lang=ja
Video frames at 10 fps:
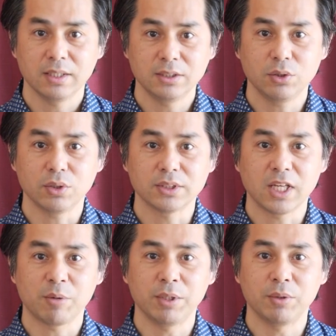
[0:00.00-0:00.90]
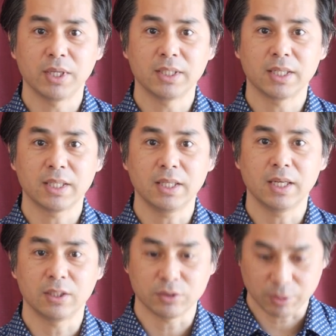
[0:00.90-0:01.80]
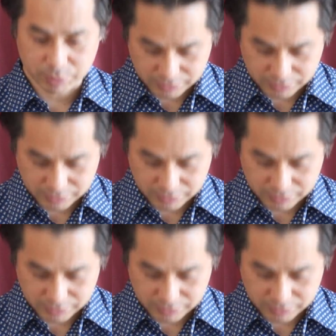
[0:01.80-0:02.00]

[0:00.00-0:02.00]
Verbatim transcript: 以上最後までご覧いただきありがとうございました